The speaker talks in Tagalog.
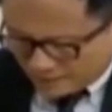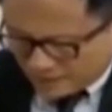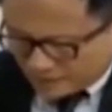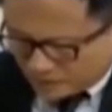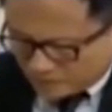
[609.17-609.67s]

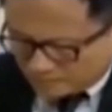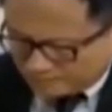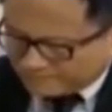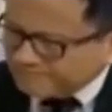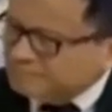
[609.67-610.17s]

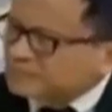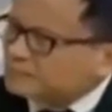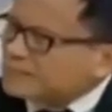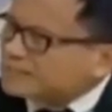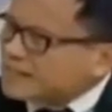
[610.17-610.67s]
itong
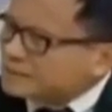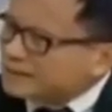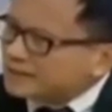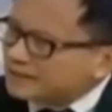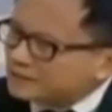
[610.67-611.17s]
may
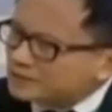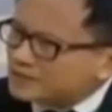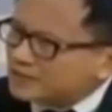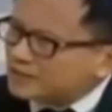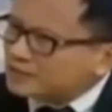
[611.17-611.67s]
sinabi rin itong
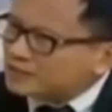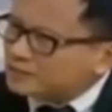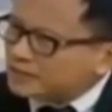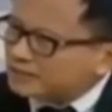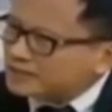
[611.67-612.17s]
si
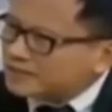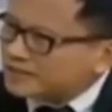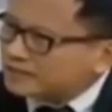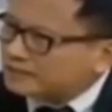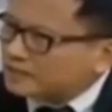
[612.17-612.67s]
Congressman
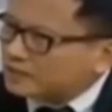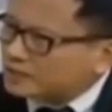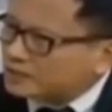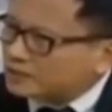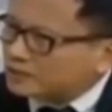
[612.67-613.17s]
Vicente
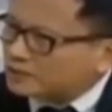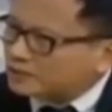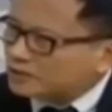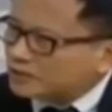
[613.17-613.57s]
Veloso no?